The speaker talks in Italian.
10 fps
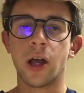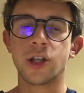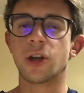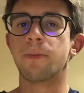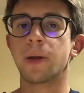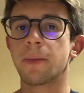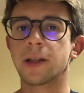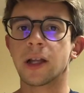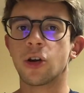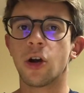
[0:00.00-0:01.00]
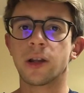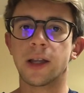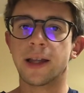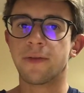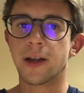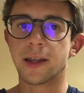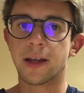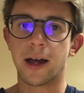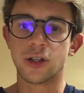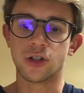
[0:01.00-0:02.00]
cioè prima del gol del
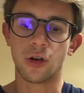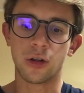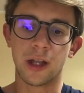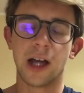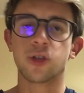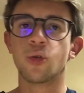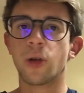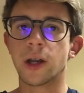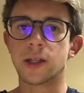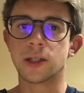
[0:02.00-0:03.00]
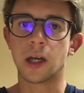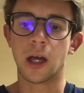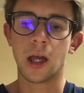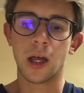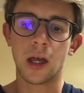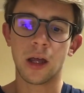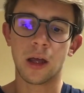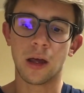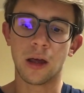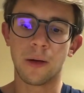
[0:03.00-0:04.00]
vantaggio della Turris,
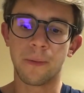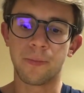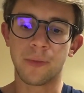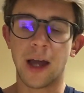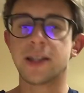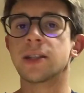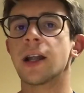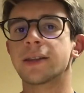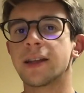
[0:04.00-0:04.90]
eh, anzi in realtà